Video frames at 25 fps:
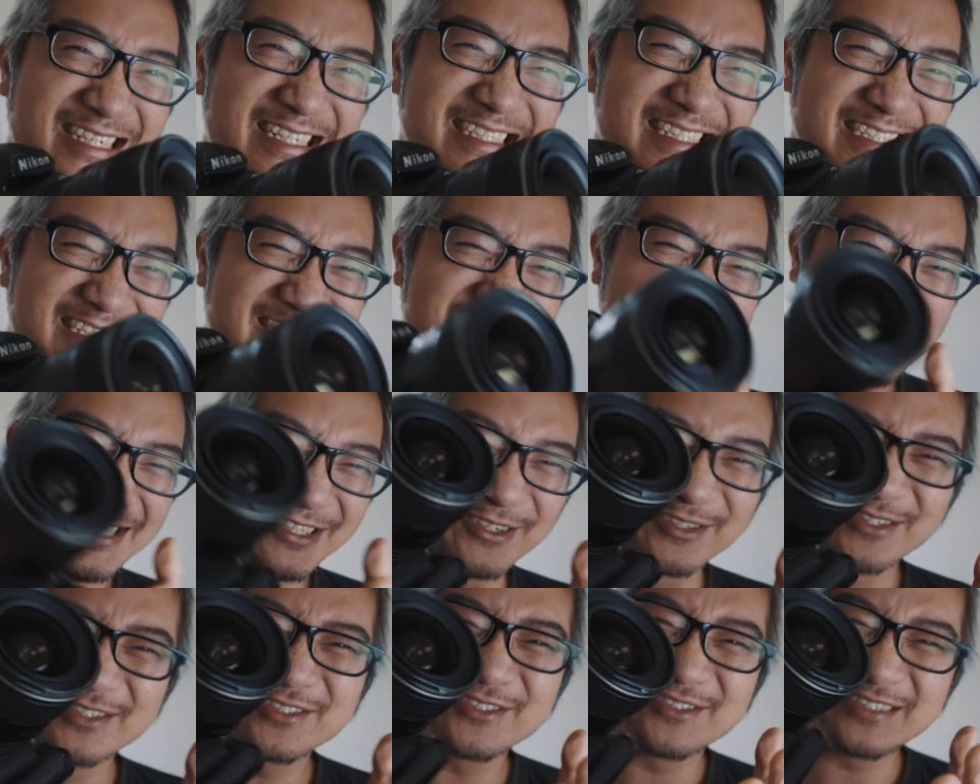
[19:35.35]
或者
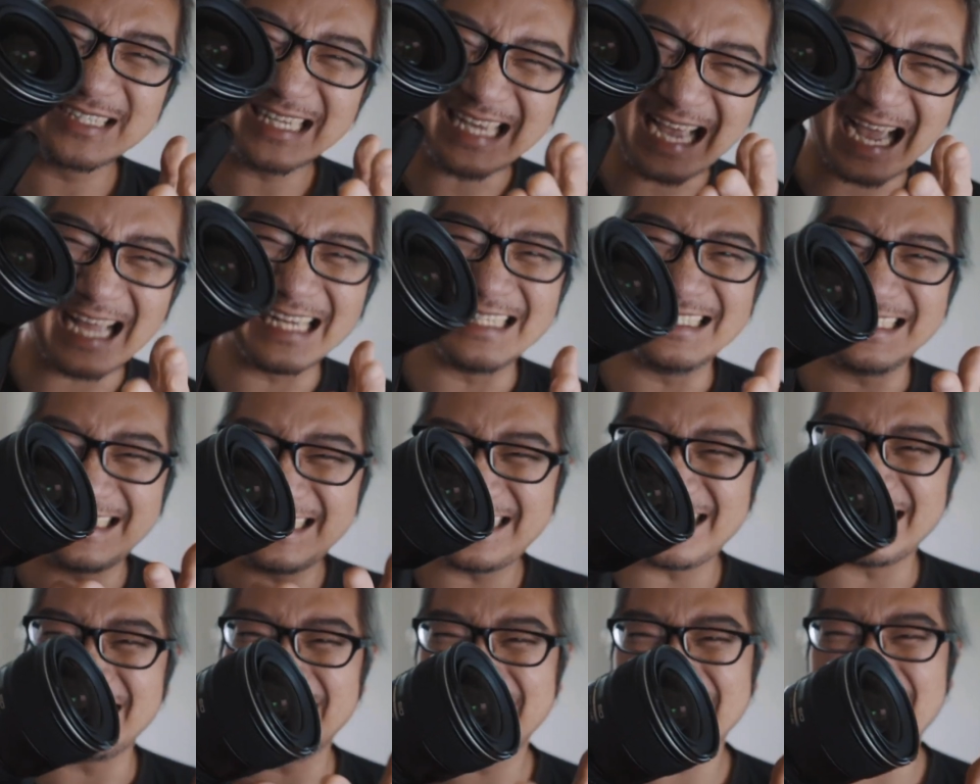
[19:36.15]
有那种感
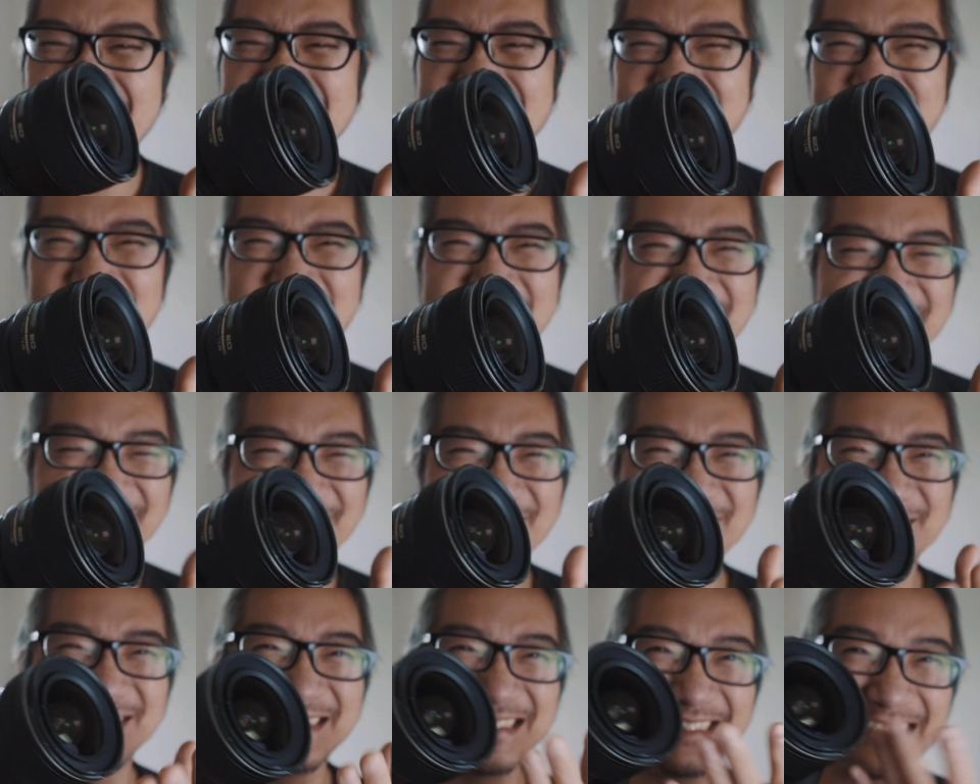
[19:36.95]
情在里面，就那
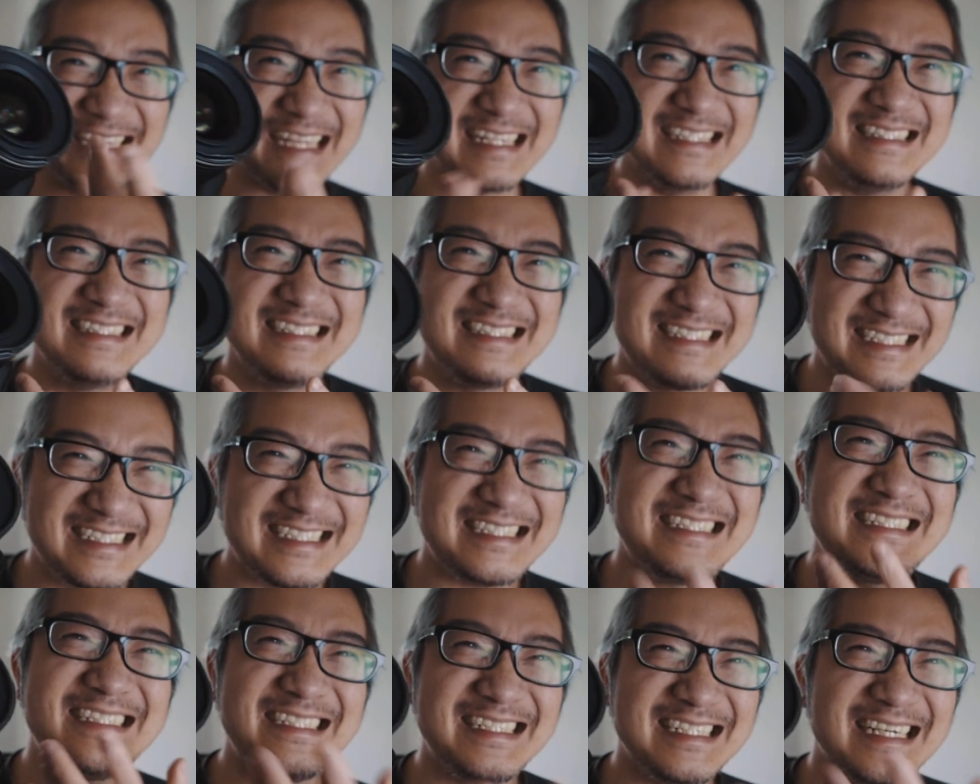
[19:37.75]
种人
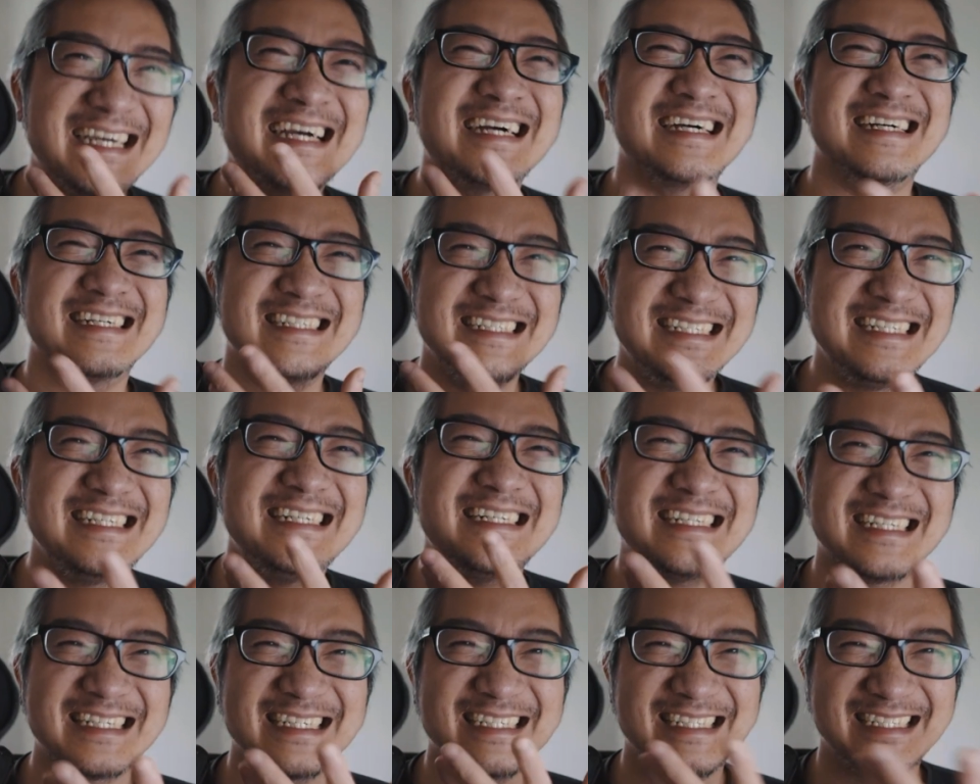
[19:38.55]
机合一
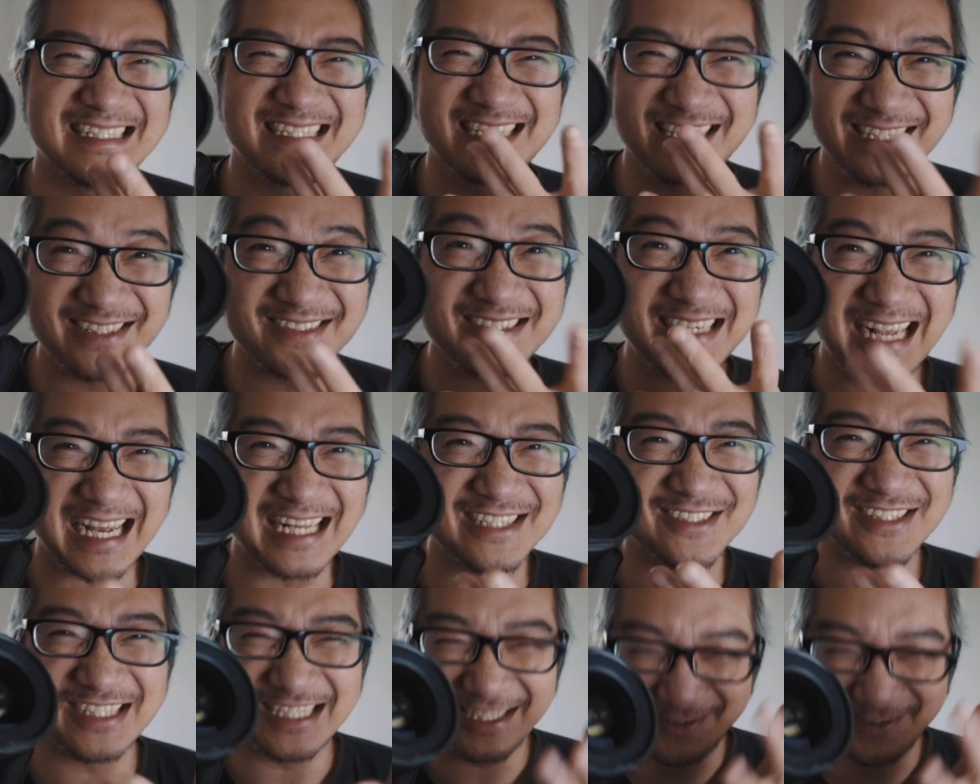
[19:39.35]
的那种感觉，